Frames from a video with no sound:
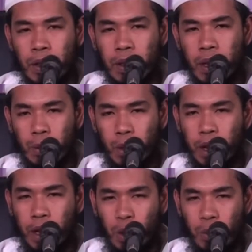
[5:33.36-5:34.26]
tidak boleh
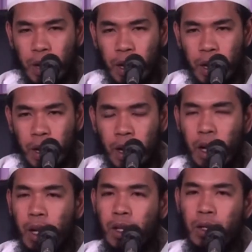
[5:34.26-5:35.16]
dia rubah
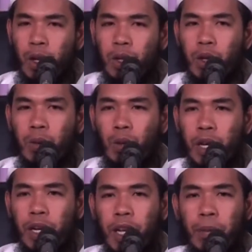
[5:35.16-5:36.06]
contoh
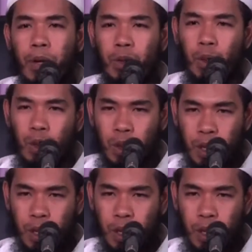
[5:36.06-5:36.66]
mungkin dia masuk